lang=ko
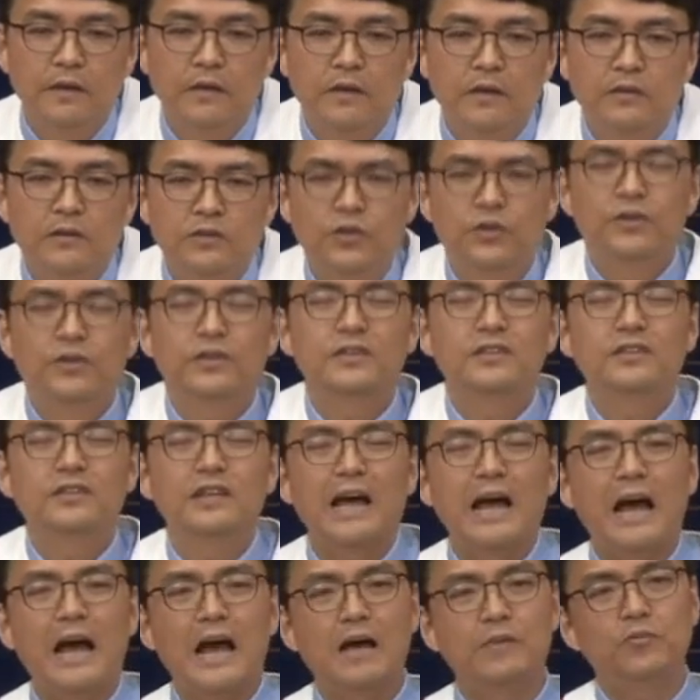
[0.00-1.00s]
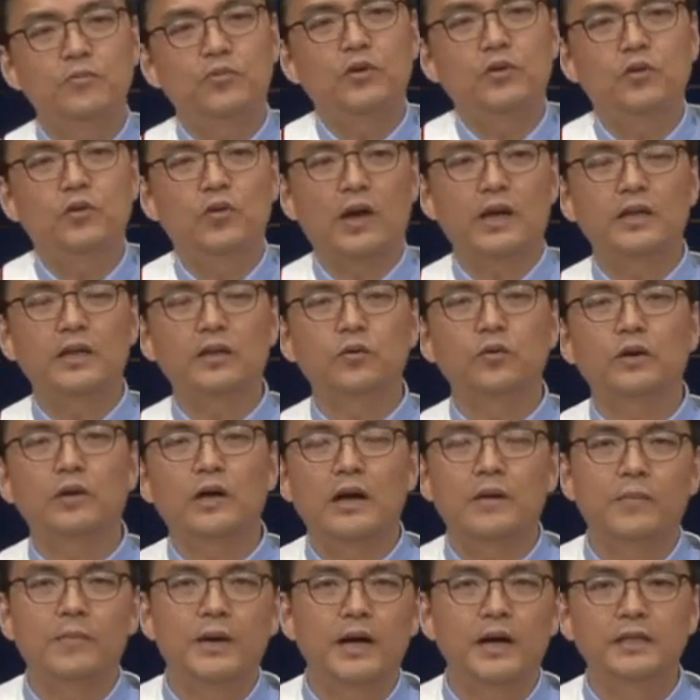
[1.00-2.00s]
저희는 아무것도 안 하고
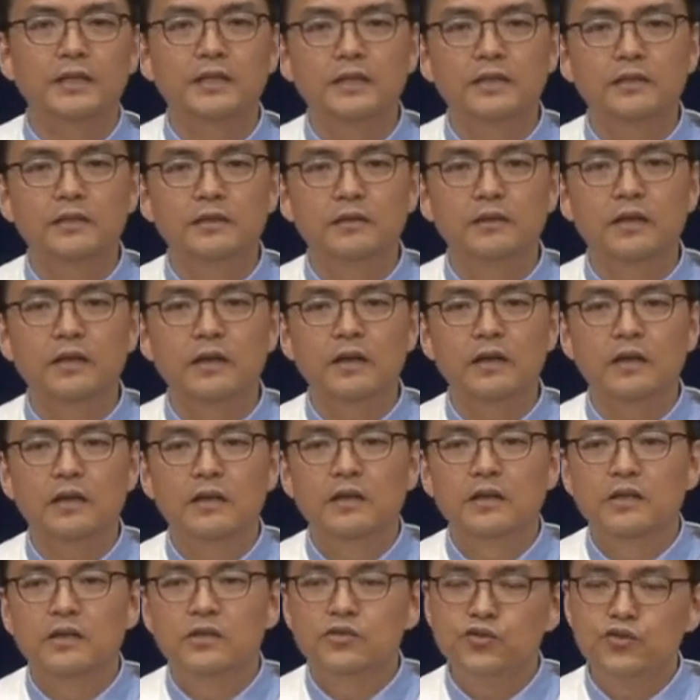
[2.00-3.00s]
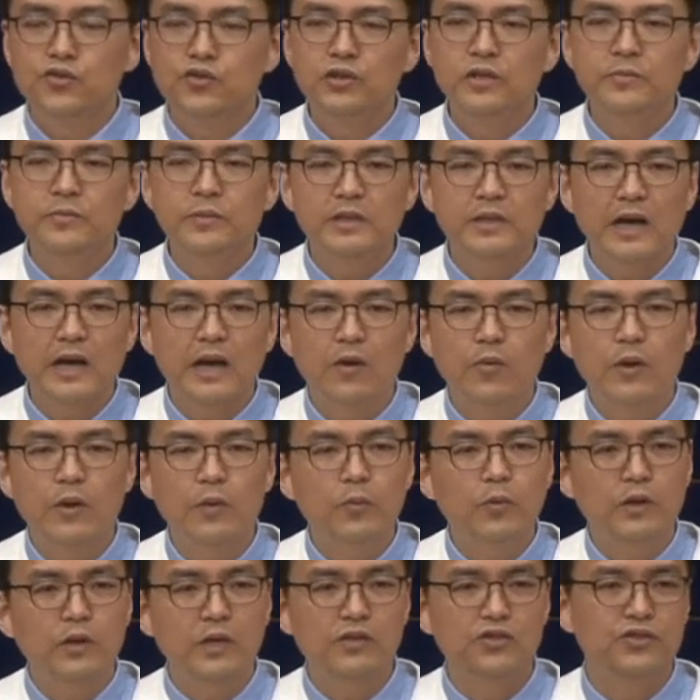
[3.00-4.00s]
가만히 있는데 주님이 다
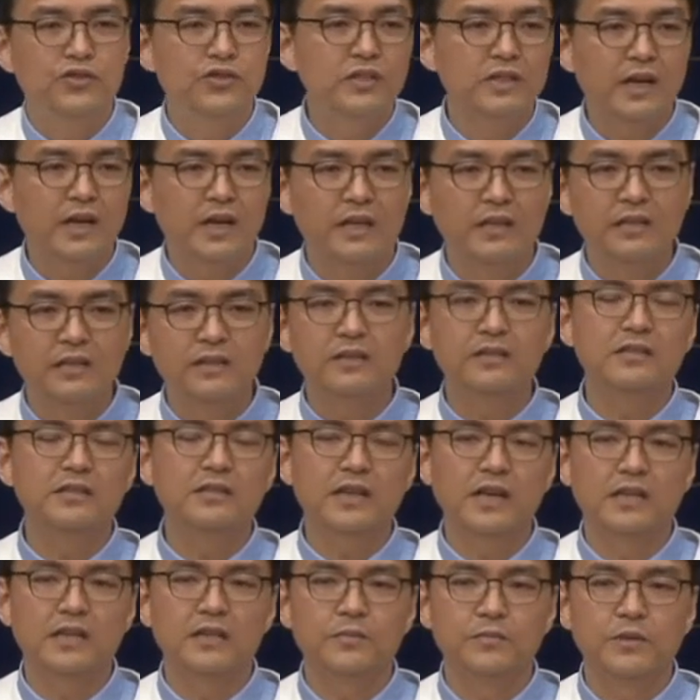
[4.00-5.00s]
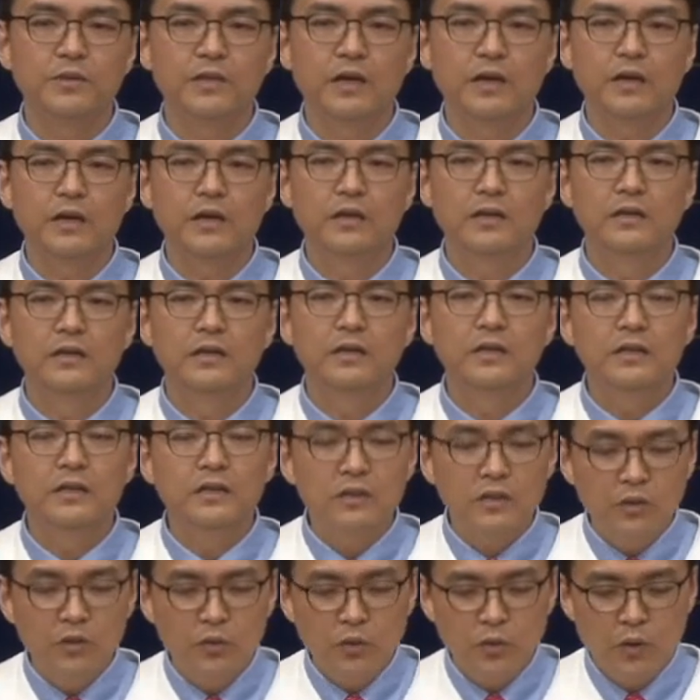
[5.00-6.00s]
회복해 주신다, 이 뜻은 아닙니다.
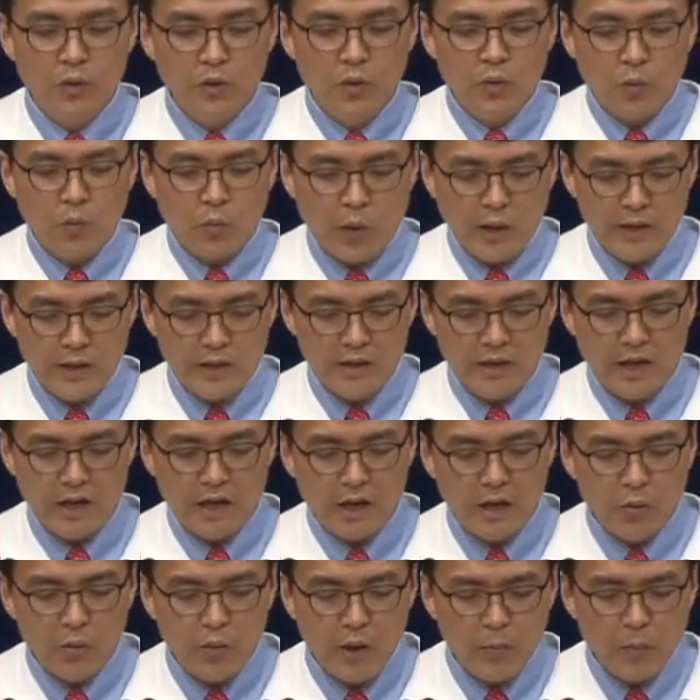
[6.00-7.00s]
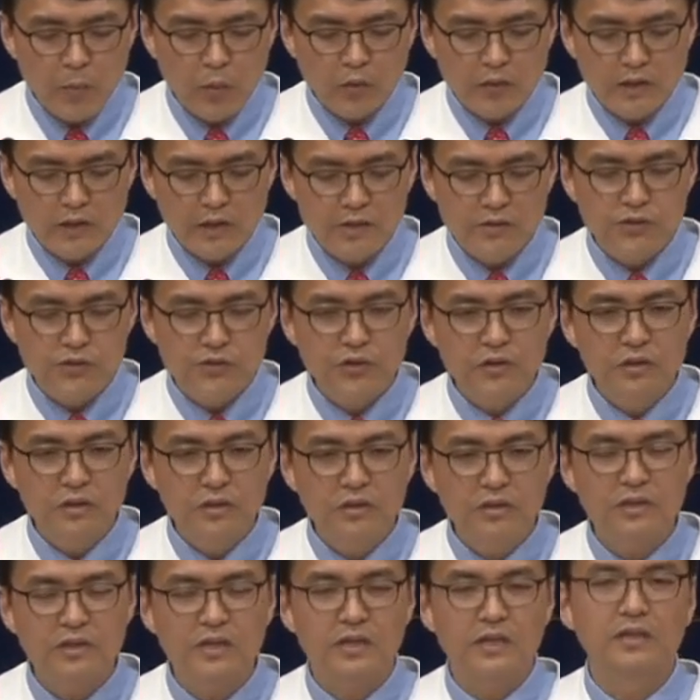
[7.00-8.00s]
그 관계가 회복될 수
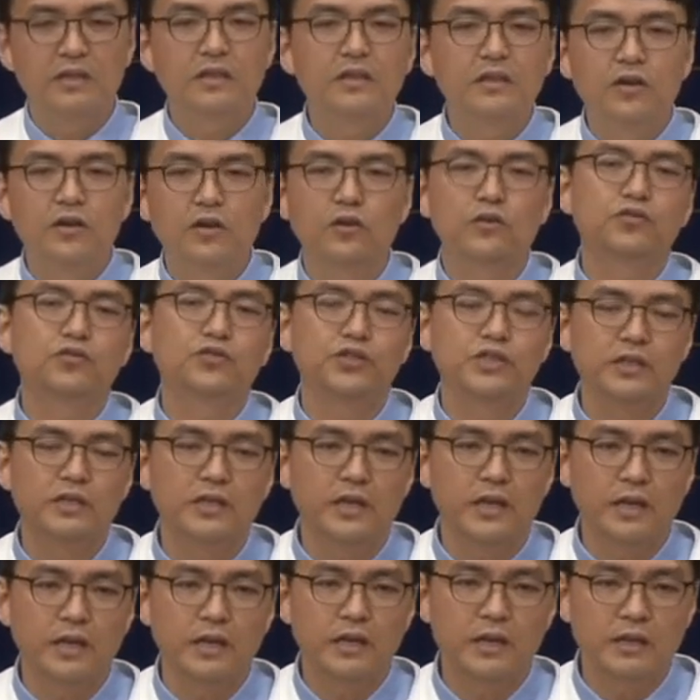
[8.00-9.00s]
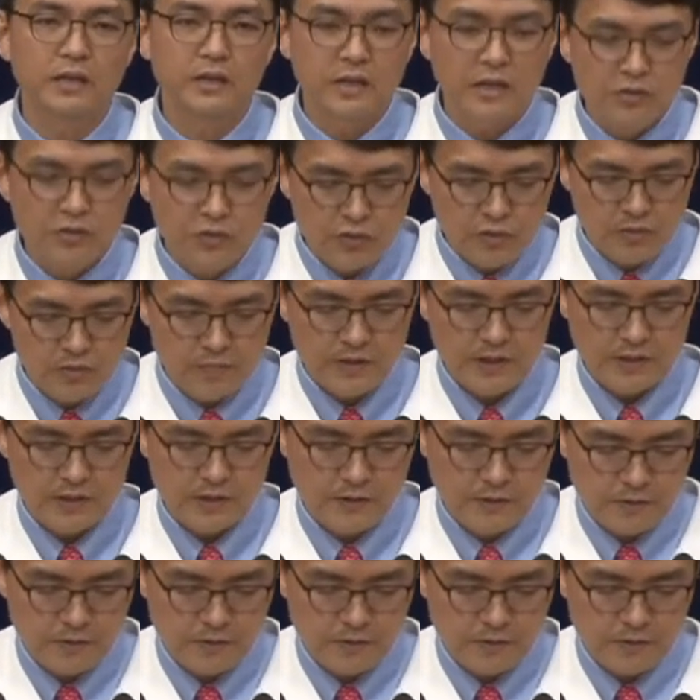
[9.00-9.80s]
있는 길을 열어주신 게 예수님이 하신